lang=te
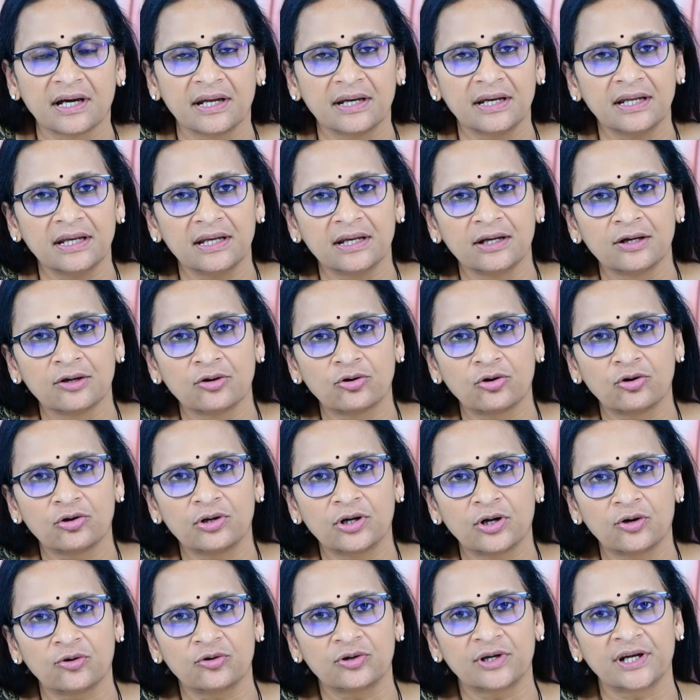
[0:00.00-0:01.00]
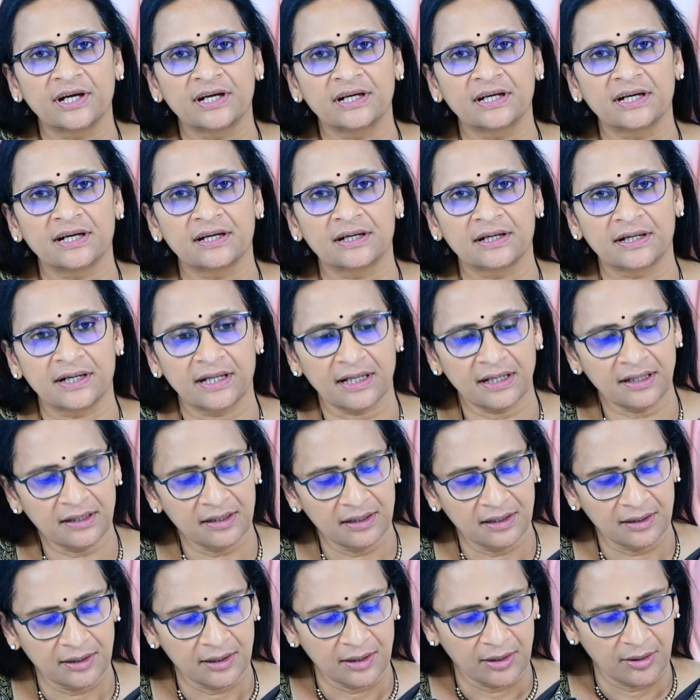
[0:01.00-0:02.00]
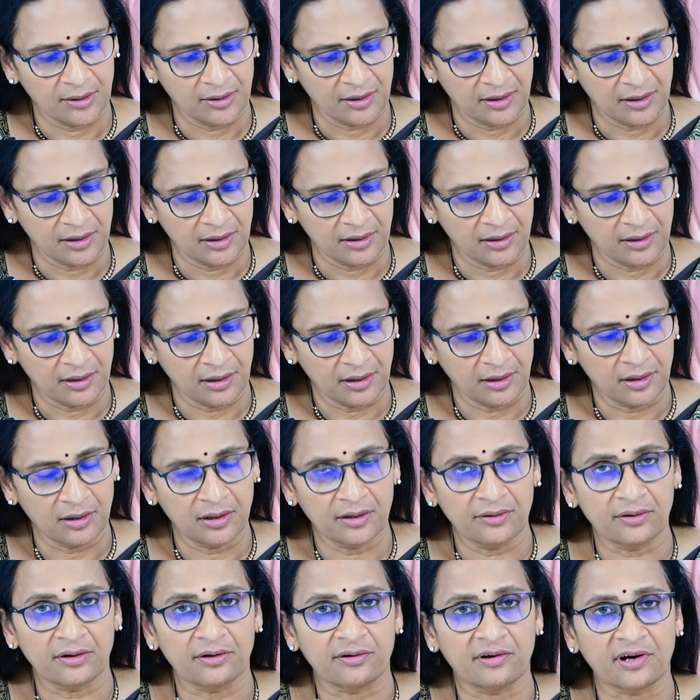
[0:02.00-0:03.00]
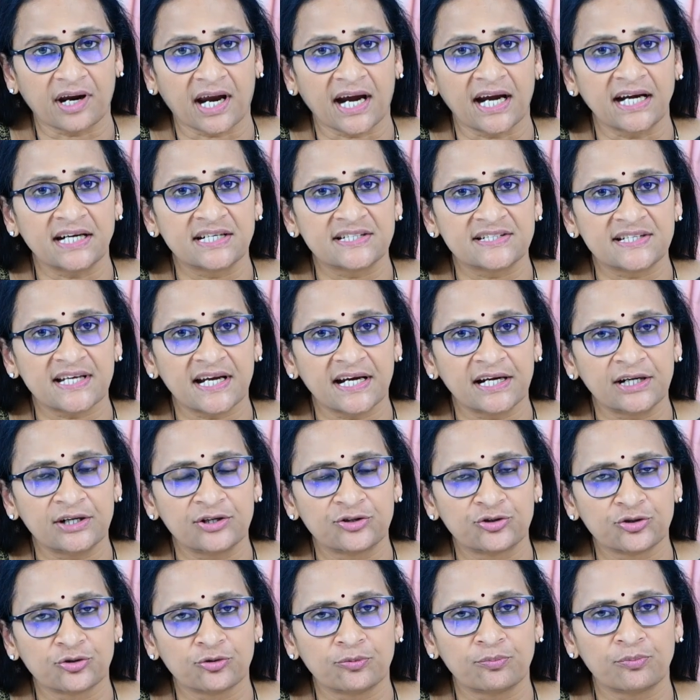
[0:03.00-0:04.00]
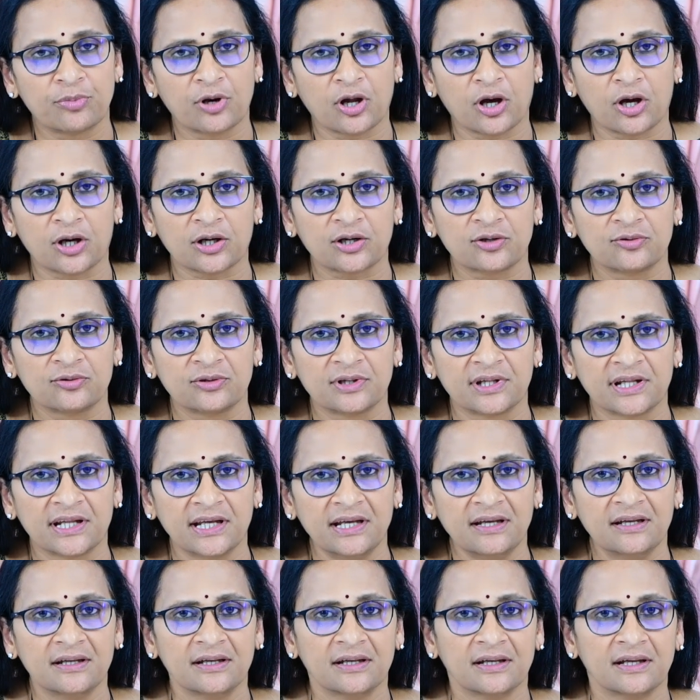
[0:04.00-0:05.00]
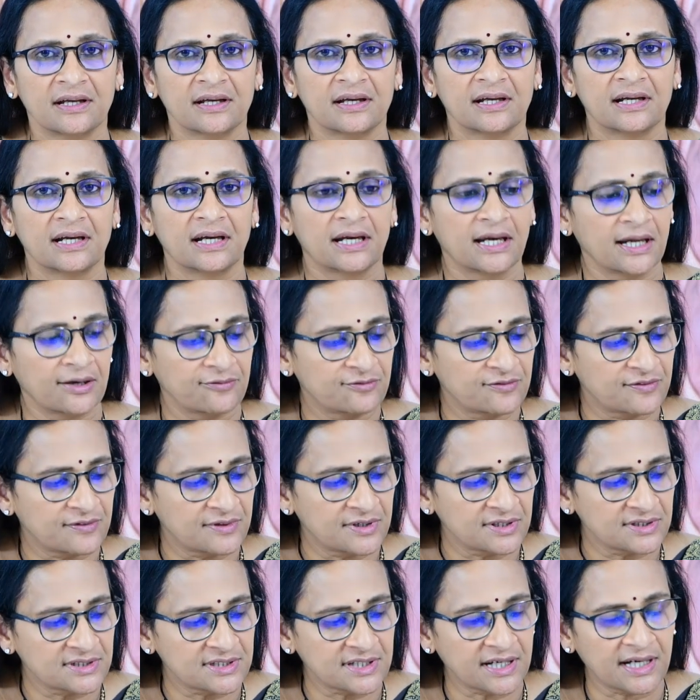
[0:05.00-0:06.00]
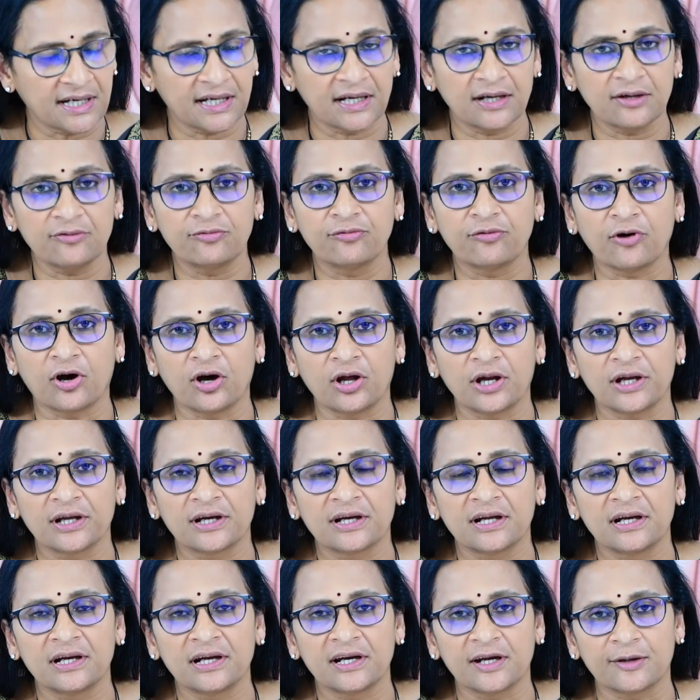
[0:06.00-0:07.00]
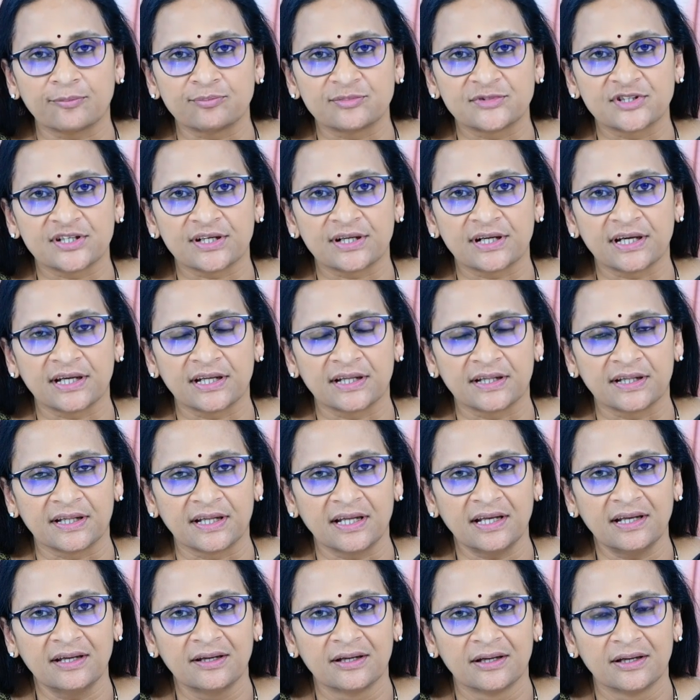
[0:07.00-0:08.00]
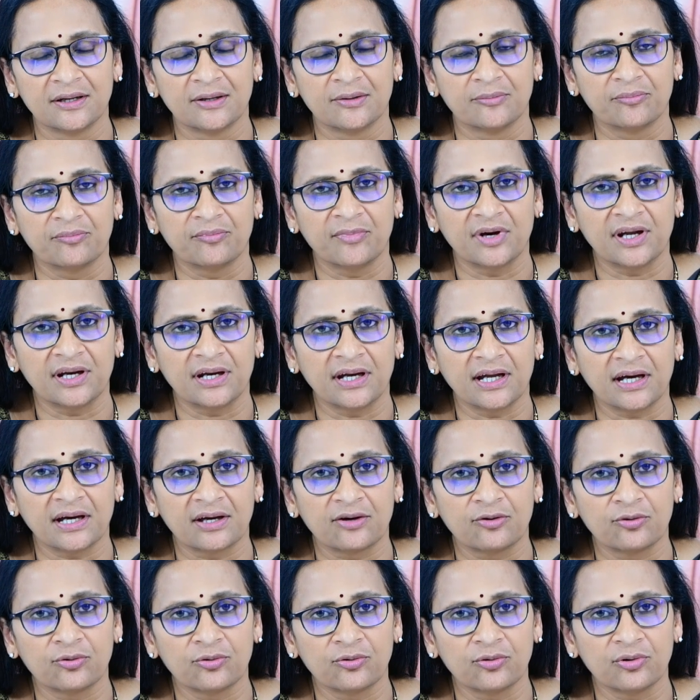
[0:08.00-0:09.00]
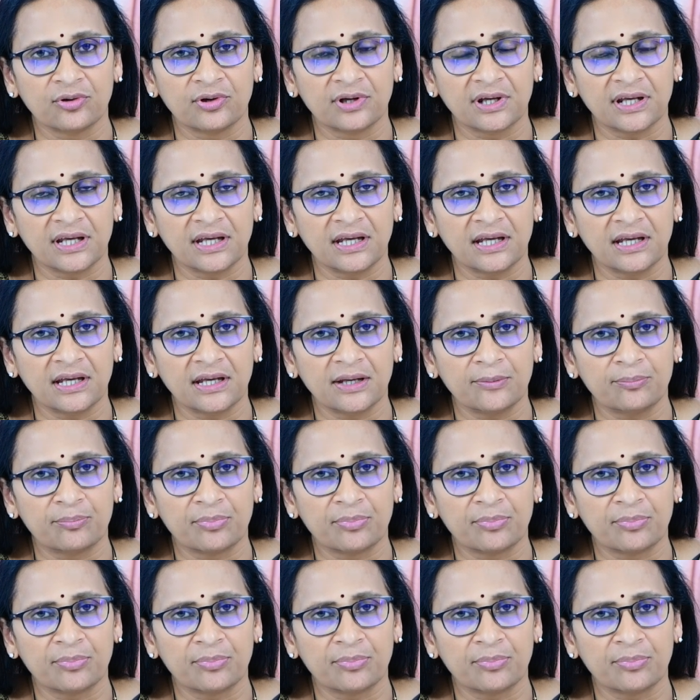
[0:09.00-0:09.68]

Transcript: కానీ ఇంకో డౌట్ ఏంటంటే రైట్ సైడ్ ట్యూబ్ బ్లాక్ ఉంది లెఫ్ట్ సైడ్ ఫాలికల్ రప్చర్ అయింది మరి నాకు ఈ